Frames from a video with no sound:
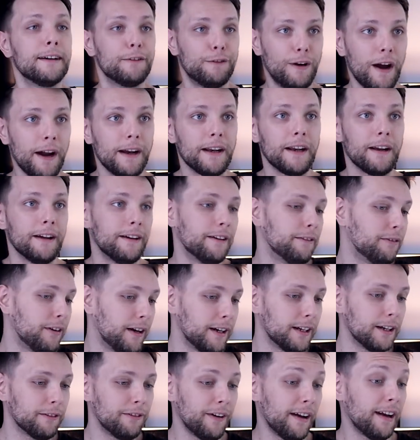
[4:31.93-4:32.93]
Fajnie,
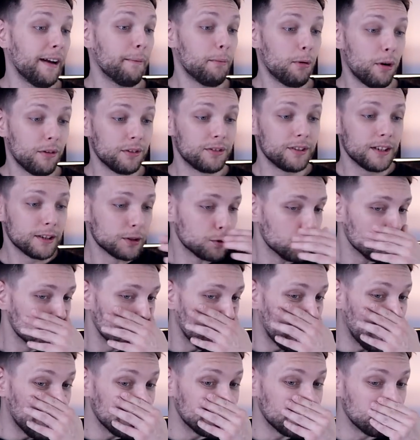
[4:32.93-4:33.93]
fajnie, fajnie. Było w
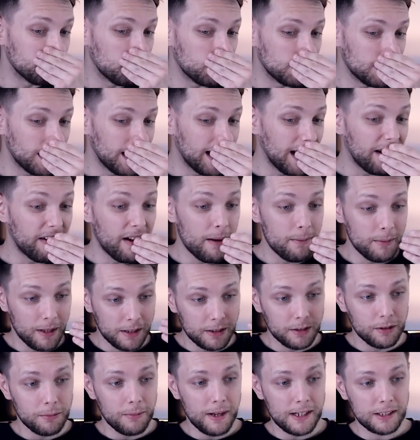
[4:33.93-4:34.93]
zwiastunie, ja się podjarałem,
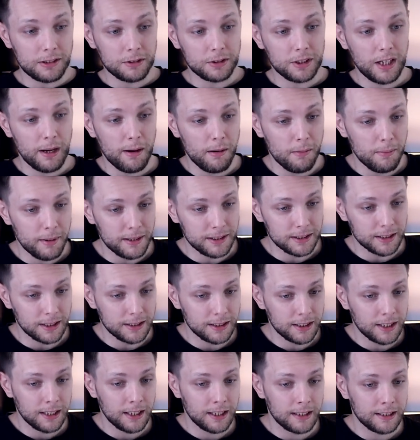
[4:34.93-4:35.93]
dlatego bardzo chciałem
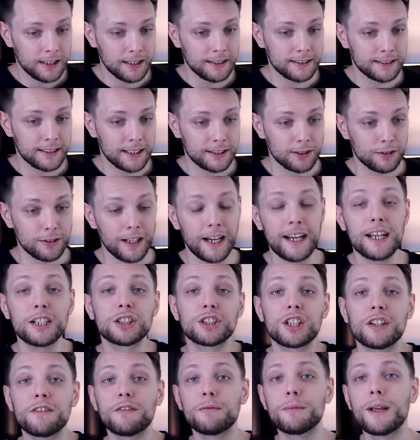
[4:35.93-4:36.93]
obejrzeć ten sezon. A
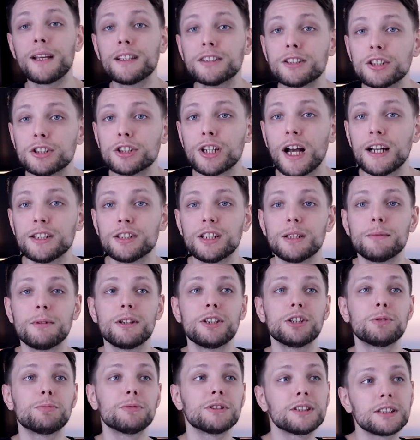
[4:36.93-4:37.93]
jeszcze w międzyczasie
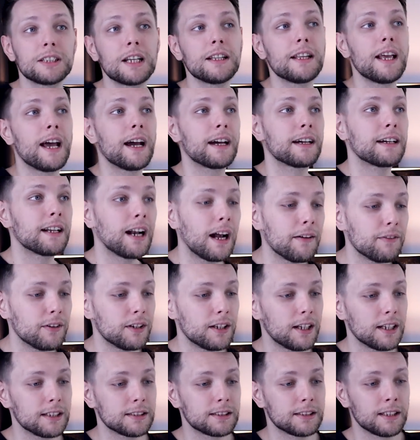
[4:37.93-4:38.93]
mieliśmy scenę, jak
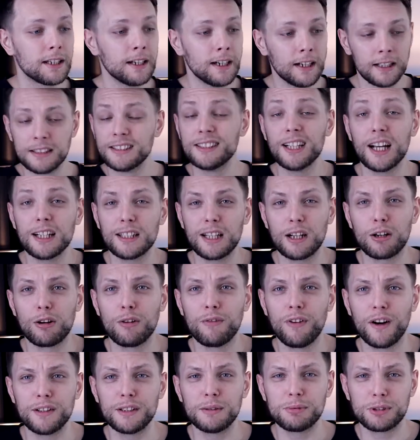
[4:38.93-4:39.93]
Gravik jest
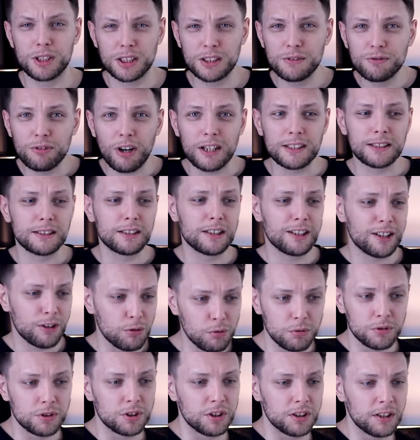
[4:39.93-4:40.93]
zaatakowany przez własnych
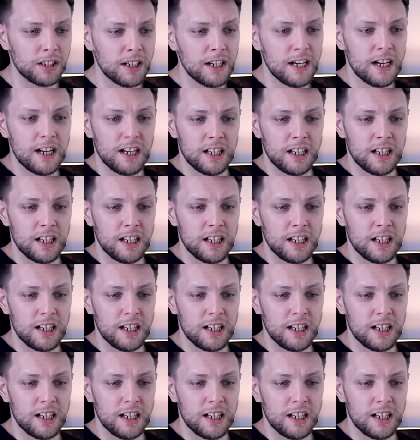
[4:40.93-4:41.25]
ludzi.